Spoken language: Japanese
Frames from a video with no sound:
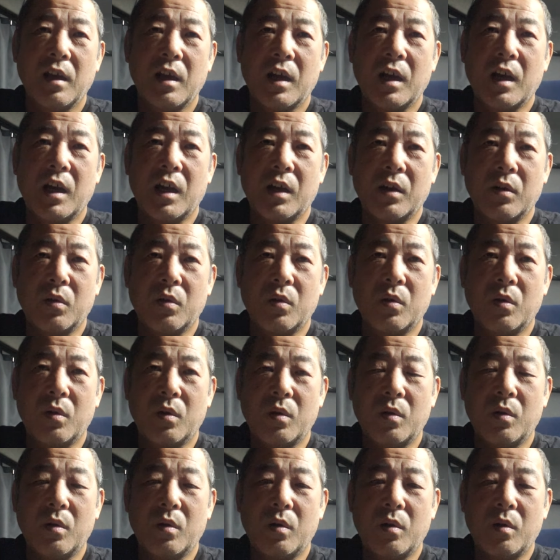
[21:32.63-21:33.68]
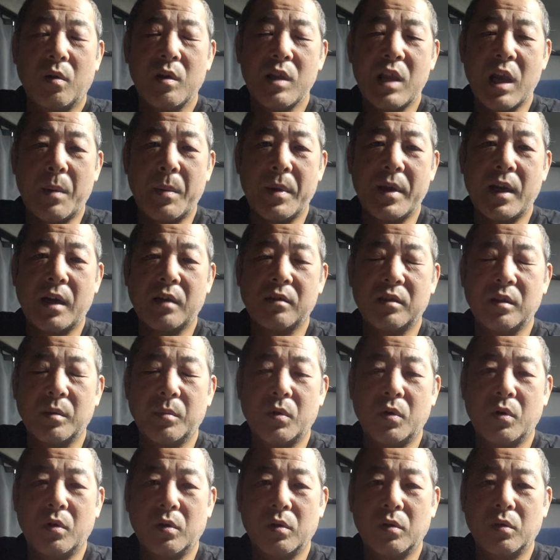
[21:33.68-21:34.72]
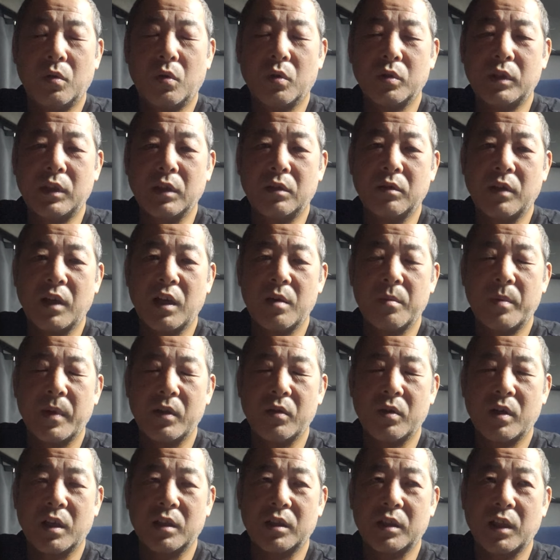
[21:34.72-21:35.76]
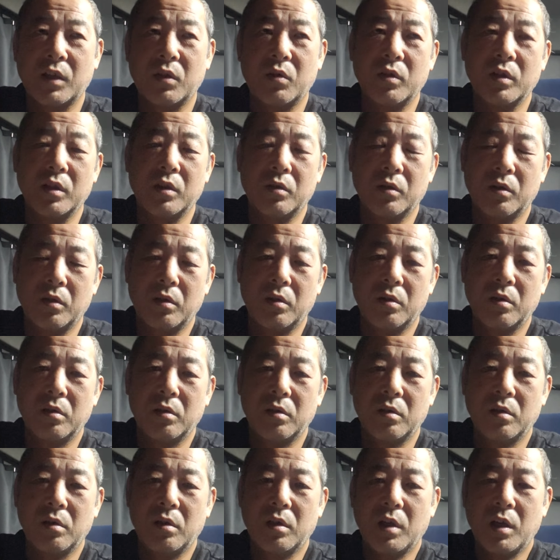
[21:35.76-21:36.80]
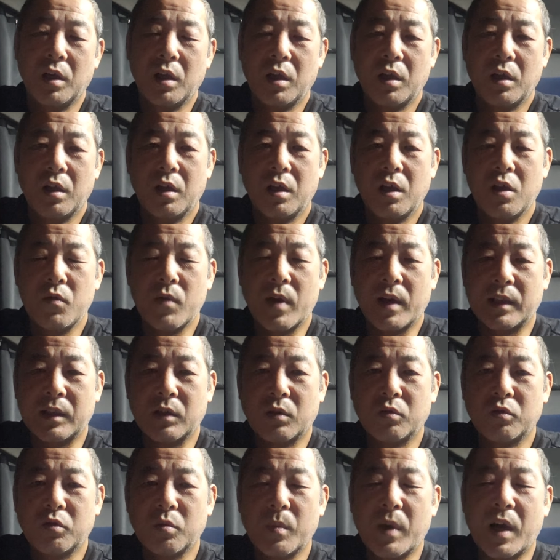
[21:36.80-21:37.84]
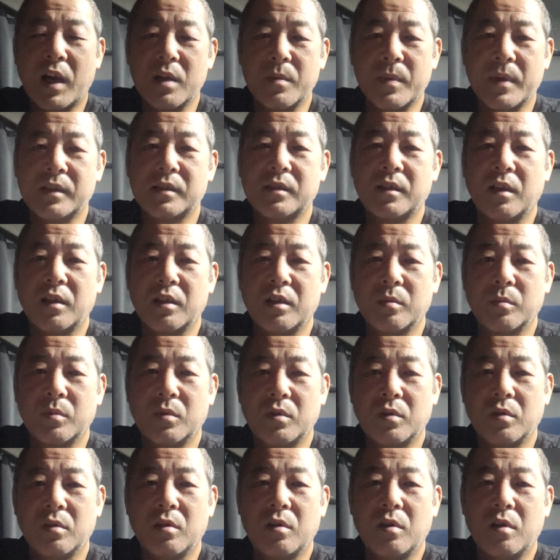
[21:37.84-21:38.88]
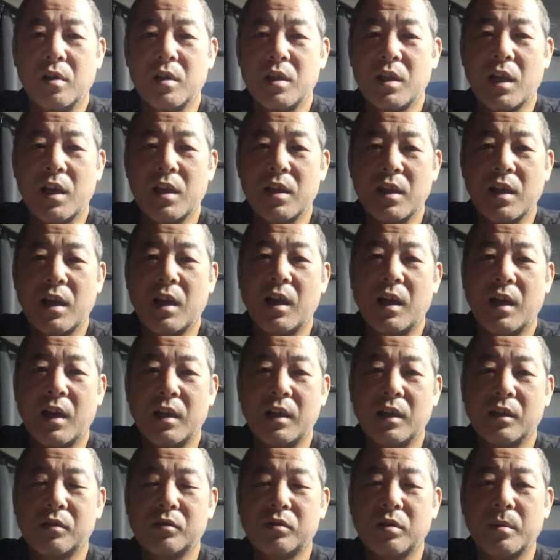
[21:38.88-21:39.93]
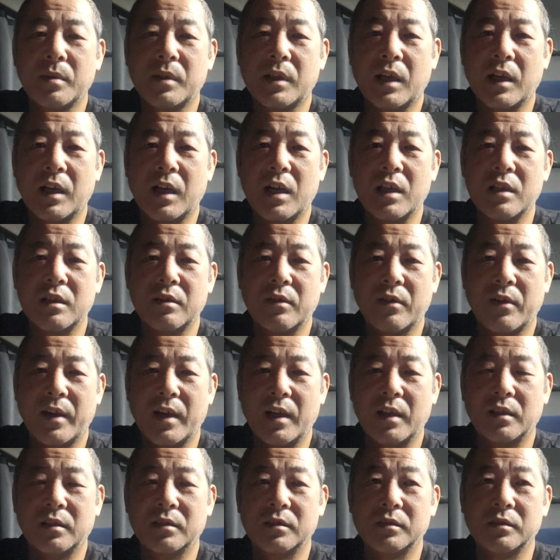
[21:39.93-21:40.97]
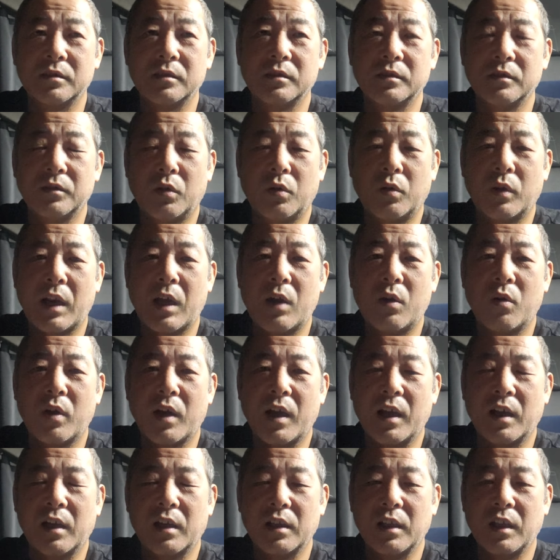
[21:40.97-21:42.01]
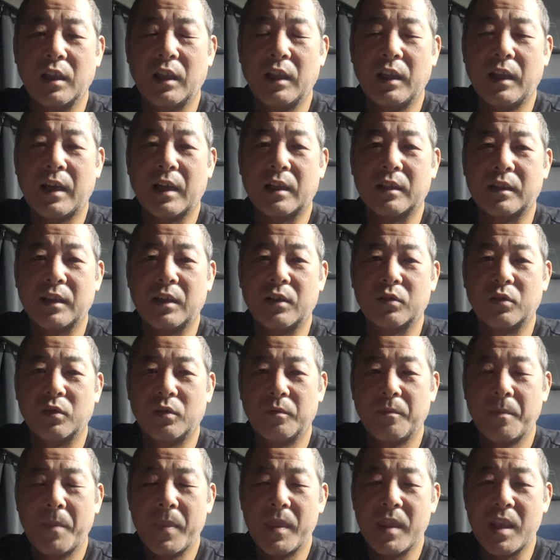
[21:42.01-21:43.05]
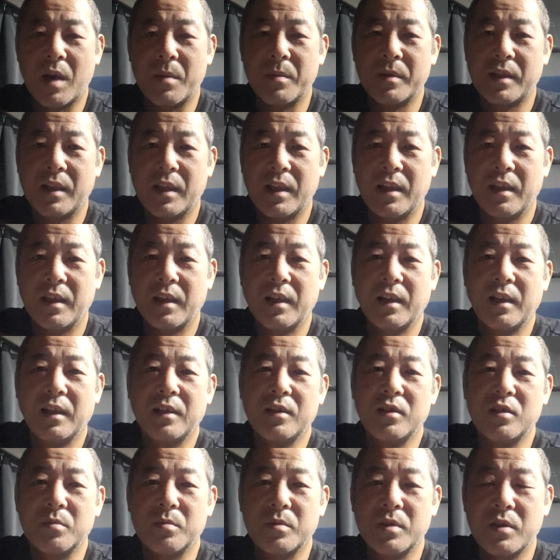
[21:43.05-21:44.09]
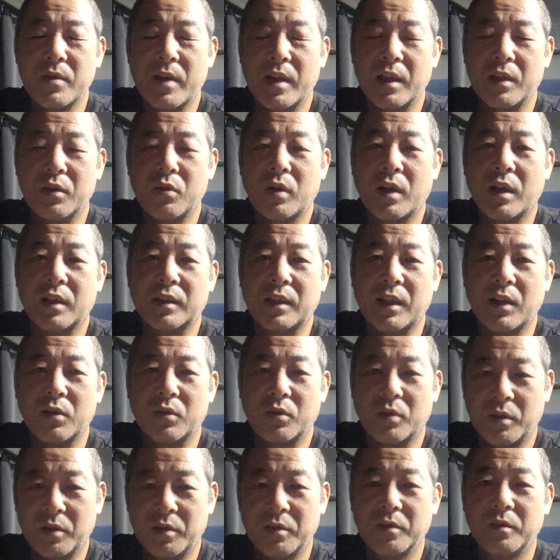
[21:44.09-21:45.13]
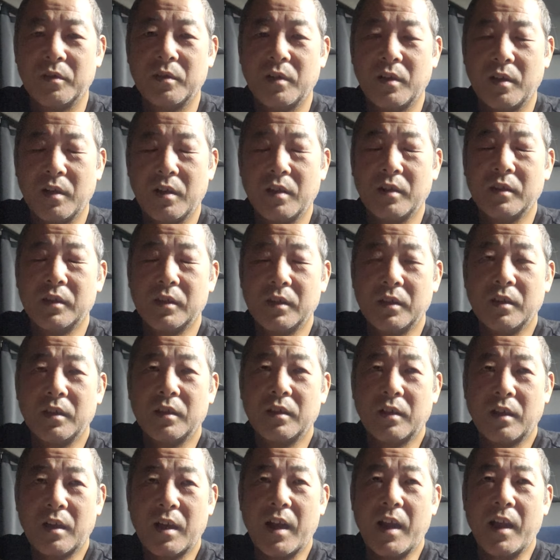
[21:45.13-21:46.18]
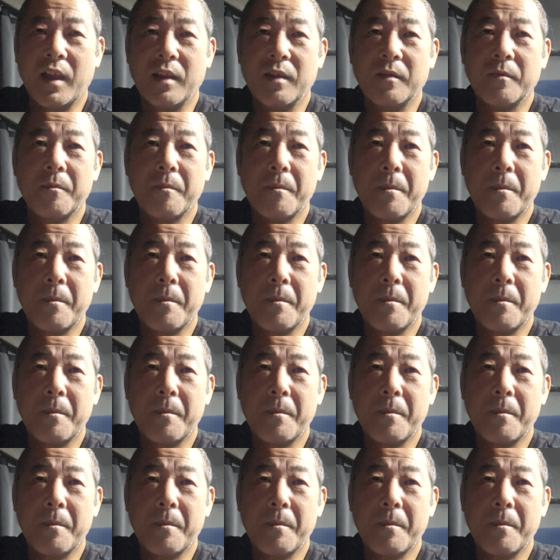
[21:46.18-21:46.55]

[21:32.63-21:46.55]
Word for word: あのー、辞めなくても折ってくれればよかったのにと言われたこともありますけれども。いやいや、あんなクソみたいな会社は、おらんほうがええかったよと。やめて、自分には良かったよと。はい。